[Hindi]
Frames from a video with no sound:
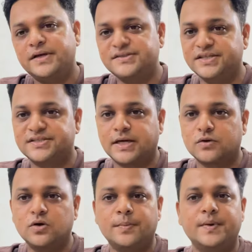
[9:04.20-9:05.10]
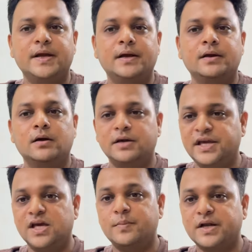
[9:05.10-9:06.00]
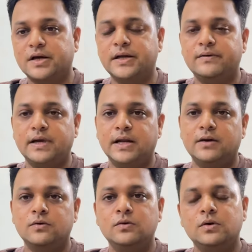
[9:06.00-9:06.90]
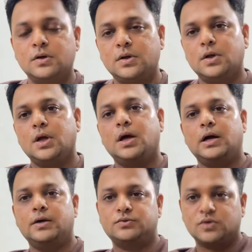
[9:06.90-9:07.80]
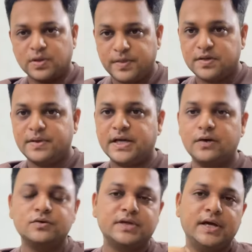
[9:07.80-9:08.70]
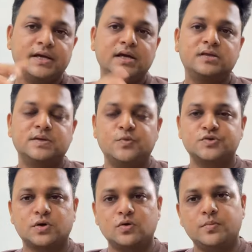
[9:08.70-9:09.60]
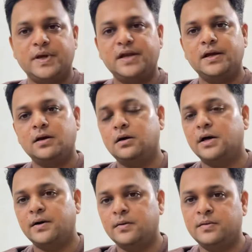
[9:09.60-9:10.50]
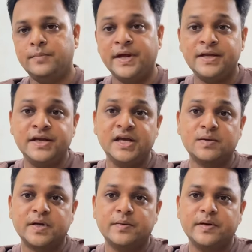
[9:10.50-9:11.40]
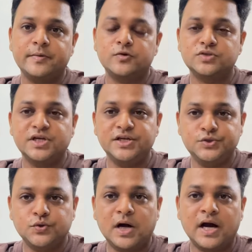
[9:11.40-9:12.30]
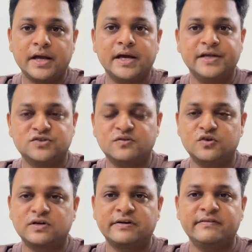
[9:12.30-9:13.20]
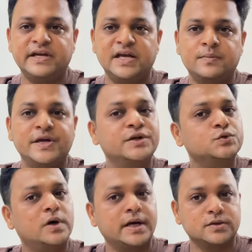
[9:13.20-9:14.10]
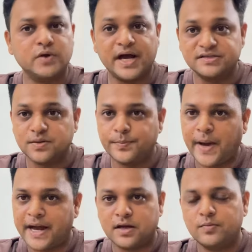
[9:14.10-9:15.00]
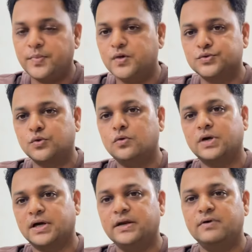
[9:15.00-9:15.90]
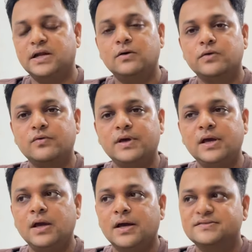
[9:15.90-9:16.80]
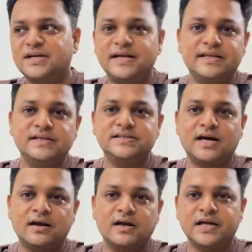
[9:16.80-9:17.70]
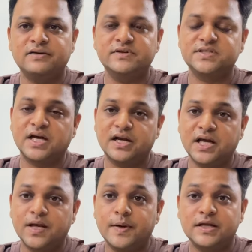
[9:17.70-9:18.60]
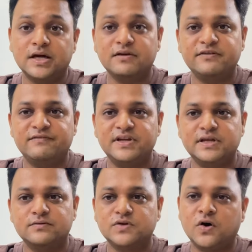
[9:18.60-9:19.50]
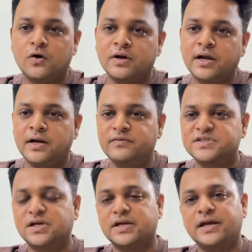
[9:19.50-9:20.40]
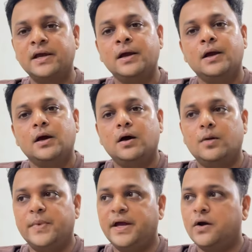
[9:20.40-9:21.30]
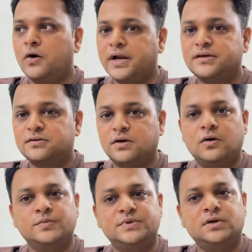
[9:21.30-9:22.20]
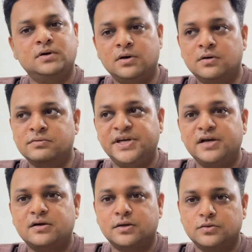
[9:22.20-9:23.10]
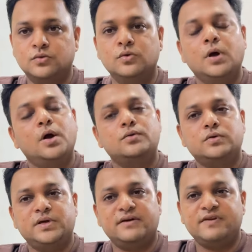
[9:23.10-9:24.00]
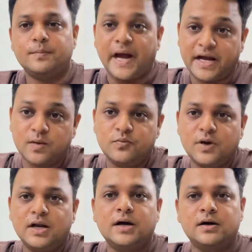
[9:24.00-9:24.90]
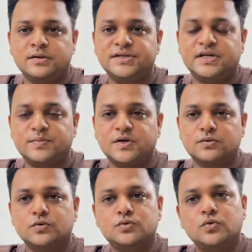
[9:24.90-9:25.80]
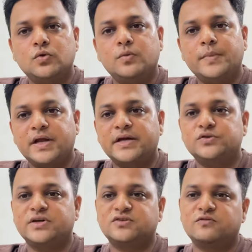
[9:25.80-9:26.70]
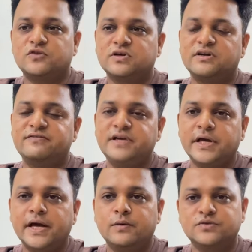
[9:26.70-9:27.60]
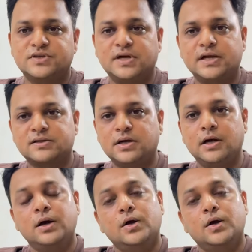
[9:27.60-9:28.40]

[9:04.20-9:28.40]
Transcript: मैं सी स्टार को अपने गियर में रखने वाला हूँ तो कभी कभी क्या होता है कि सपोज कर लो मेरे मेन गियर में कभी कभी कुछ इशू आ गया एस्ट्रो फोटोग्राफी गियर में इशू आ गया तो एज अ बैकअप मैं उसको रखने वाला हूँ क्योंकि साढ़े तीन चार लाख इन्वेस्ट करने के बाद अगर फिफ्टी थाउजेंड और इन्वेस्ट करके मैं और एक गियर रख दूँ या फिर बैकअप वाला सेटअप रख दूँ तो मेरा जो एस्ट्रो फोटोग्राफी है उस रात का